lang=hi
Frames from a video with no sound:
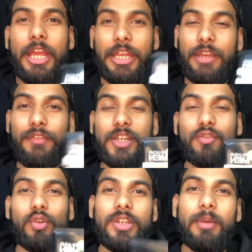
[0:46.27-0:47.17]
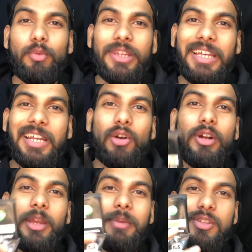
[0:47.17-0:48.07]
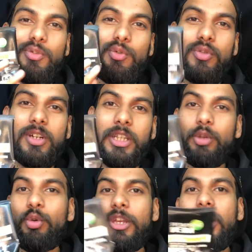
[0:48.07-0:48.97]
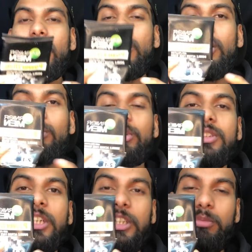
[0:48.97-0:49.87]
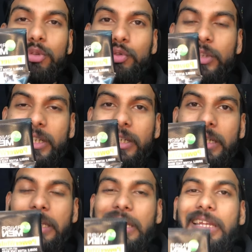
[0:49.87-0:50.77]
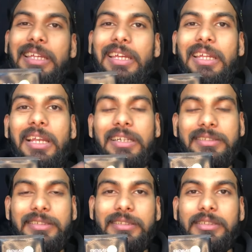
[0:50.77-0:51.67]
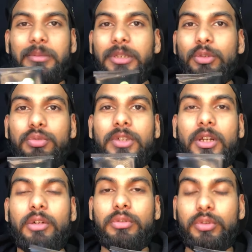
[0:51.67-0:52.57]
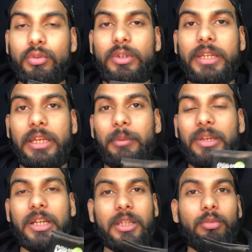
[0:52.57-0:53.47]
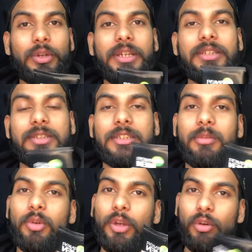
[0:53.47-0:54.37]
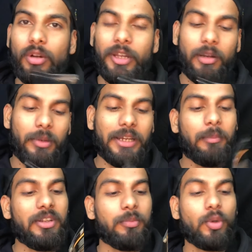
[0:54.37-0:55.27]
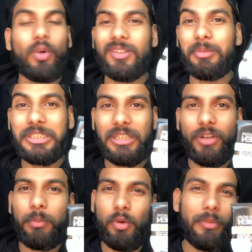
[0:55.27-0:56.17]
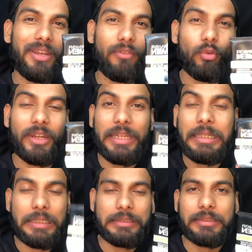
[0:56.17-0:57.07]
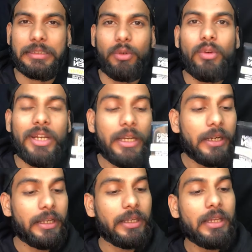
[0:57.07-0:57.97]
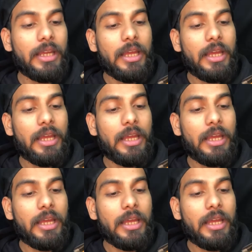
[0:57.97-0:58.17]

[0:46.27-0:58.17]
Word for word: ये फेस वॉश है आपको दिख रहा होगा कि मैं इसको यूज़ करता हूँ क्योंकि ये ऑलमोस्ट ख़त्म हो चुका है ठीक है ये लास्ट सीज़न से मैं यूज़ कर रहा हूँ इसको ठीक है अब ये ख़त्म हो गया इस सीज़न में कोई एक और लेना पड़ेगा पर इसमें थोड़ा सा बचा हुआ है आपको मैं रिव्यू करके दिखा सकता हूँ ठीक है